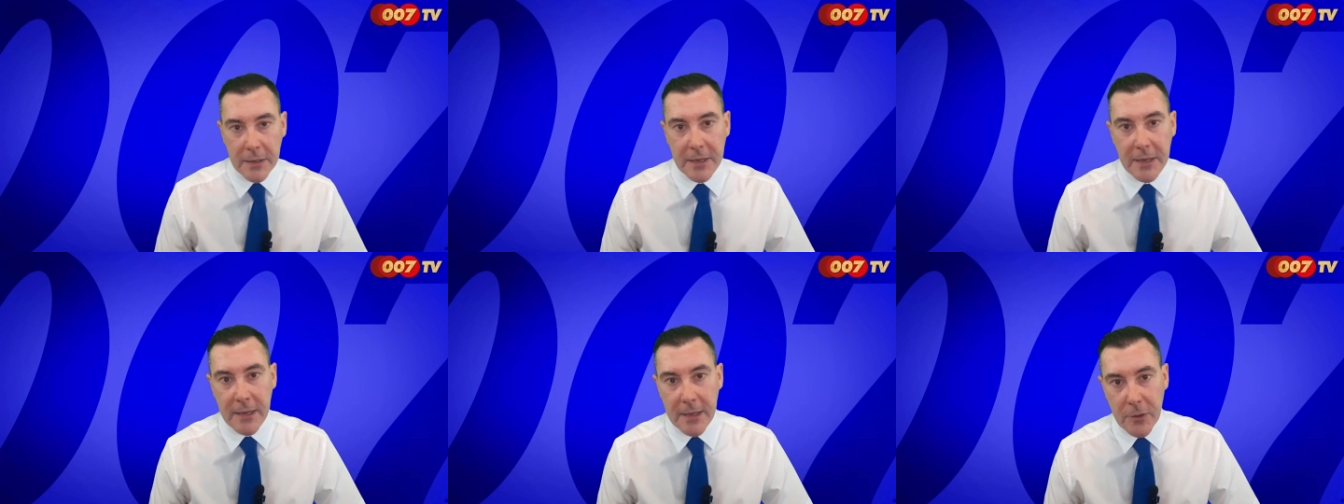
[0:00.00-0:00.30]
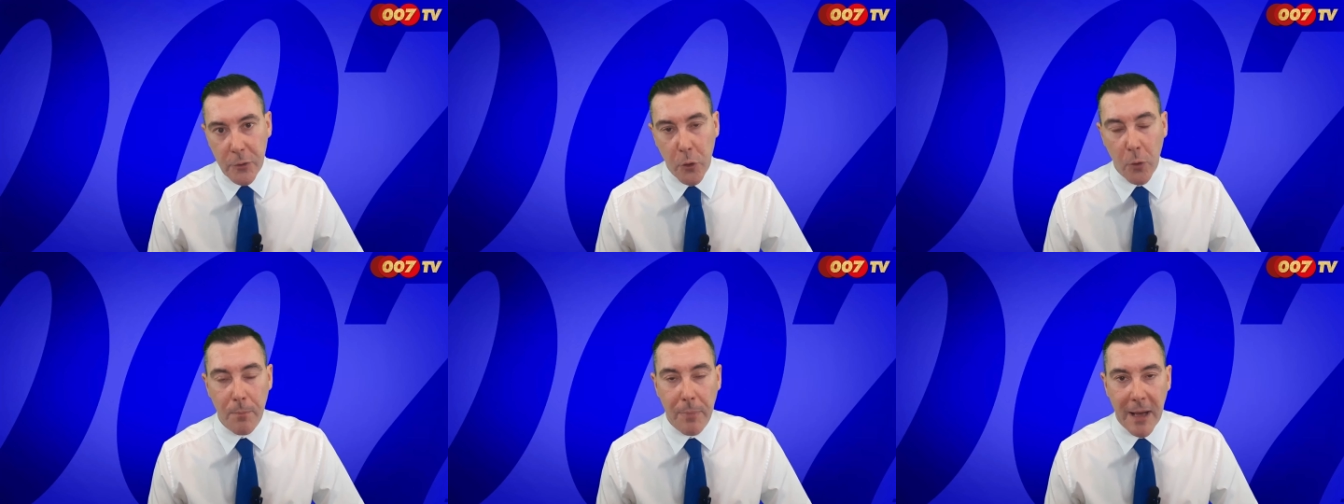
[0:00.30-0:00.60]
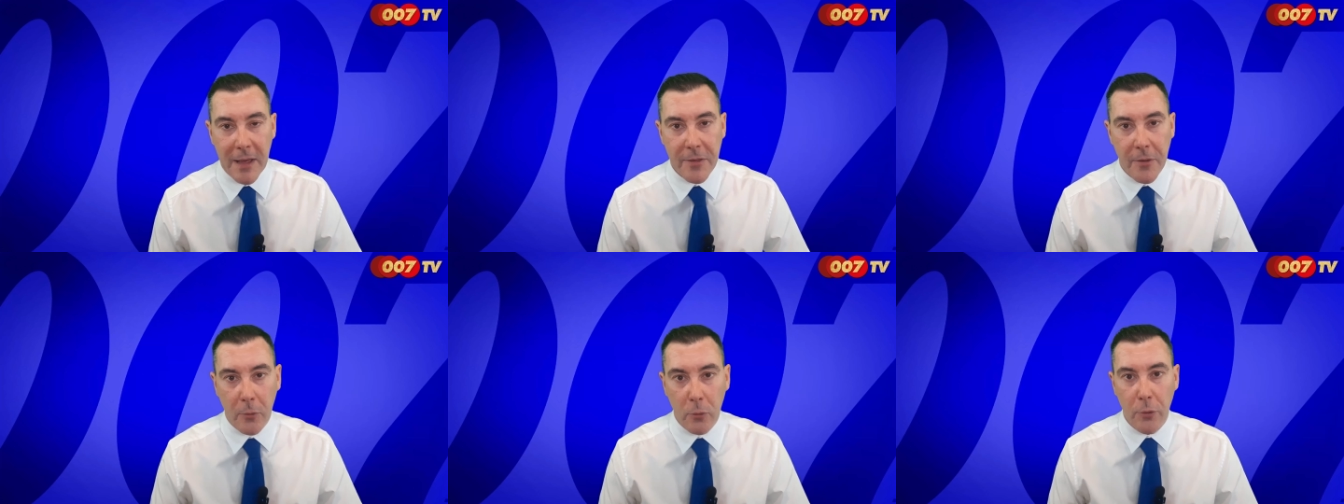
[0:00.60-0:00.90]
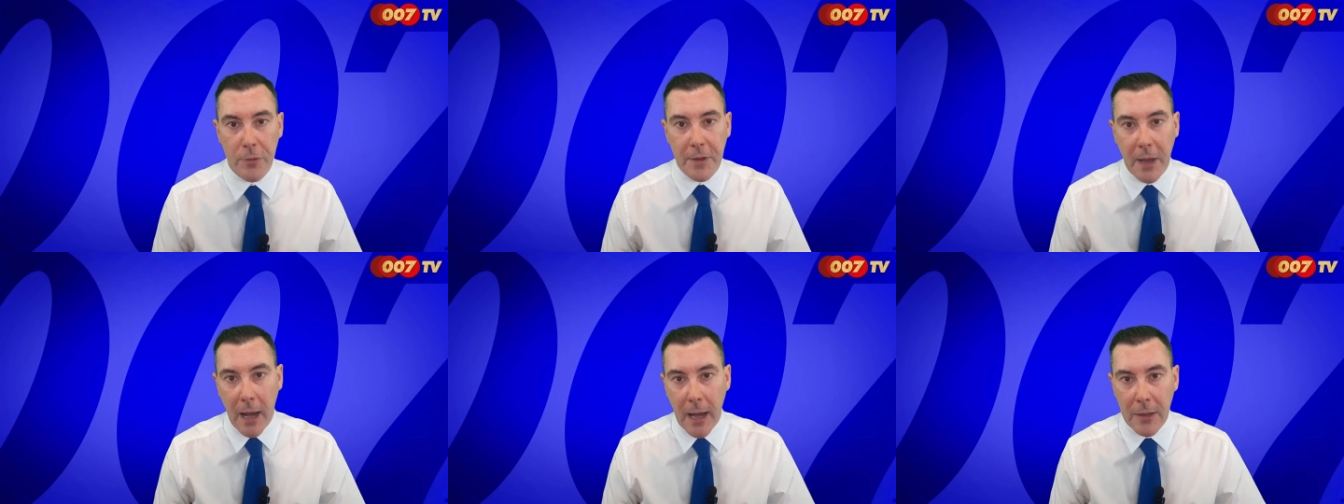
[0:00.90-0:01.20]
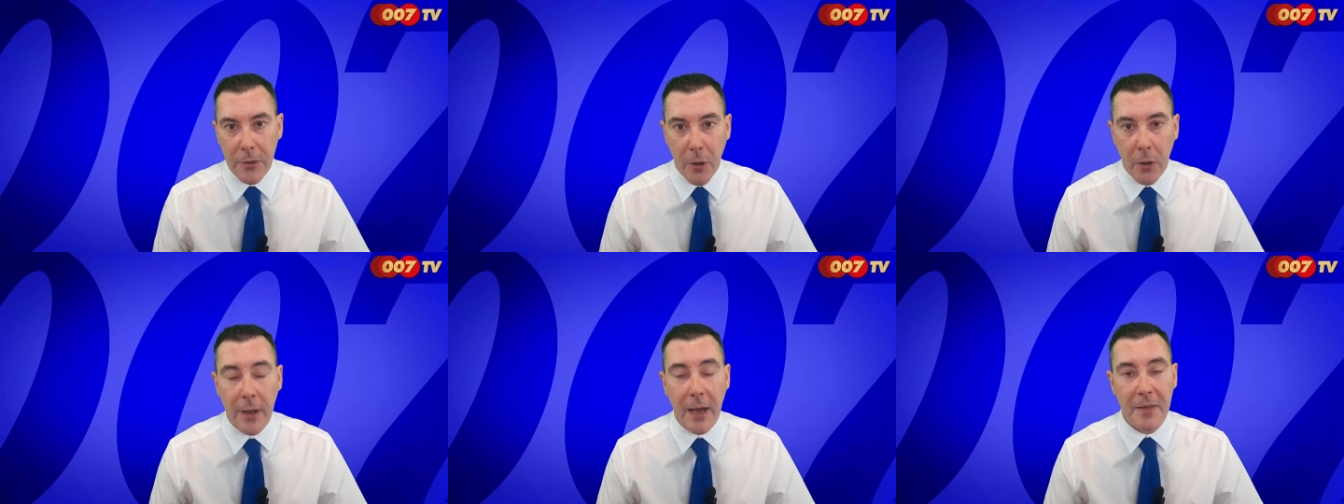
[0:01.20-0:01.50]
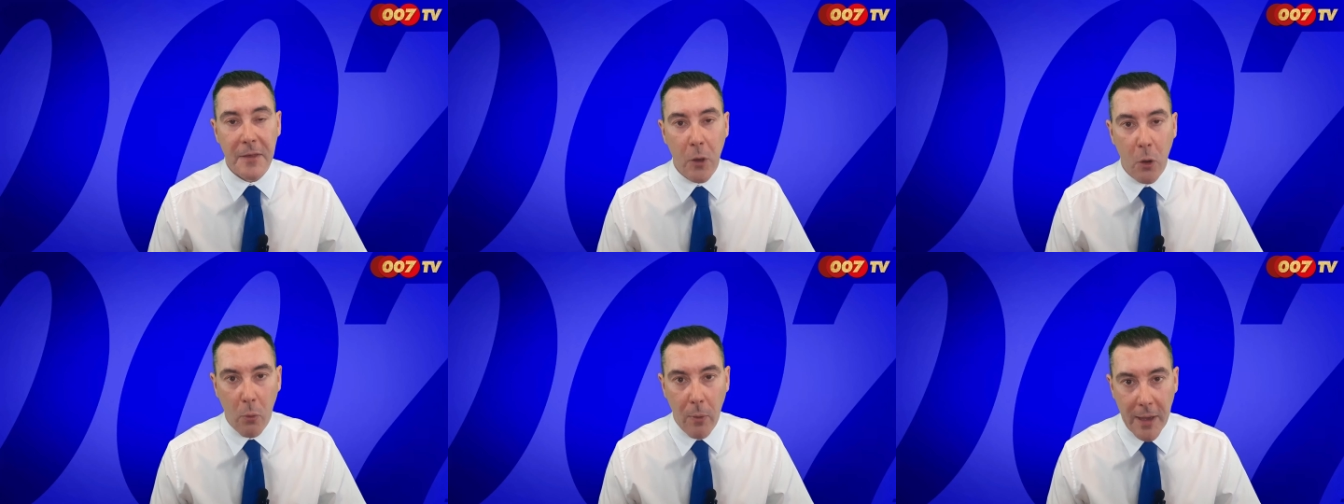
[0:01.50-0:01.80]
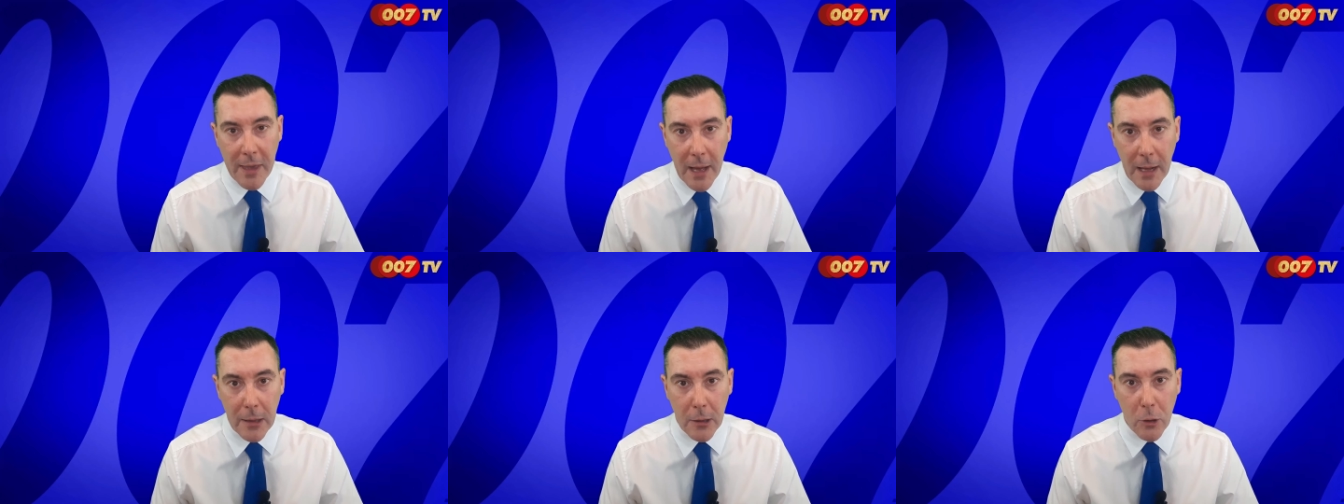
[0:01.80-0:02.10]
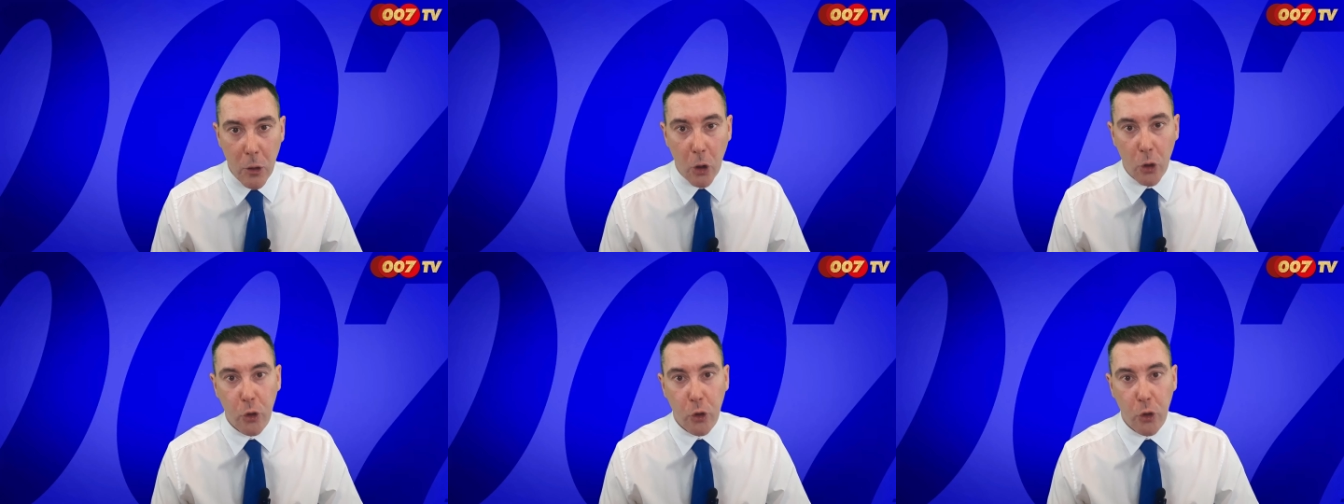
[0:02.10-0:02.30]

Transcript: qui se passe dans le train dans Casino Royale